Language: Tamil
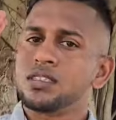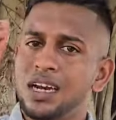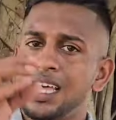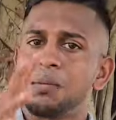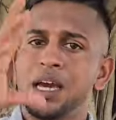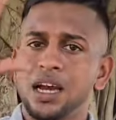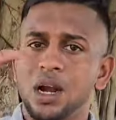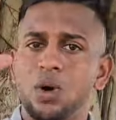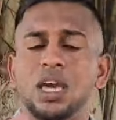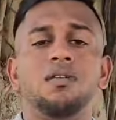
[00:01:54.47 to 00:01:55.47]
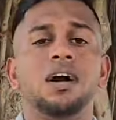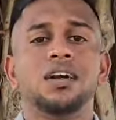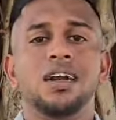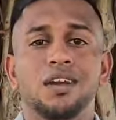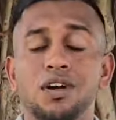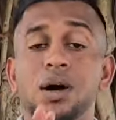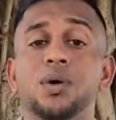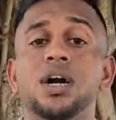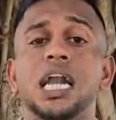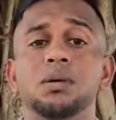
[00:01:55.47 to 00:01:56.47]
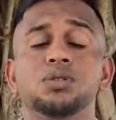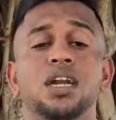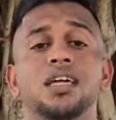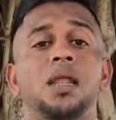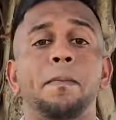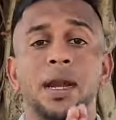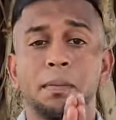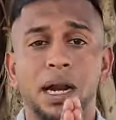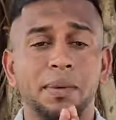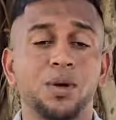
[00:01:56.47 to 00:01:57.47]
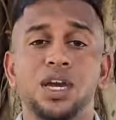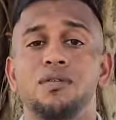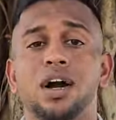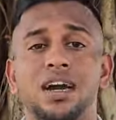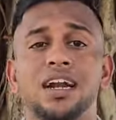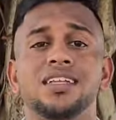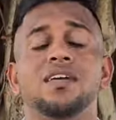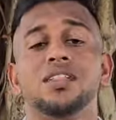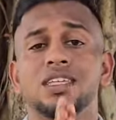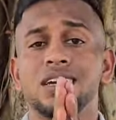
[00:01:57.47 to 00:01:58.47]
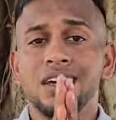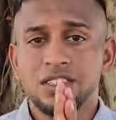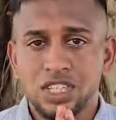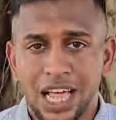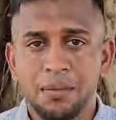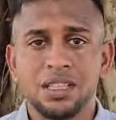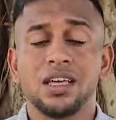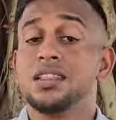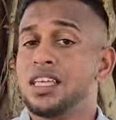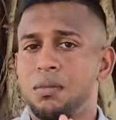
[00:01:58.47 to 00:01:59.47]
சில நேரம் எங்களுடைய வாக்குகள் இவ்வளவு காலமும் சில நேரத்தில் பெரும்பான்மையுடைய வாக்குகள் தான் வந்து ஜனாதிபதி தேர்தலில்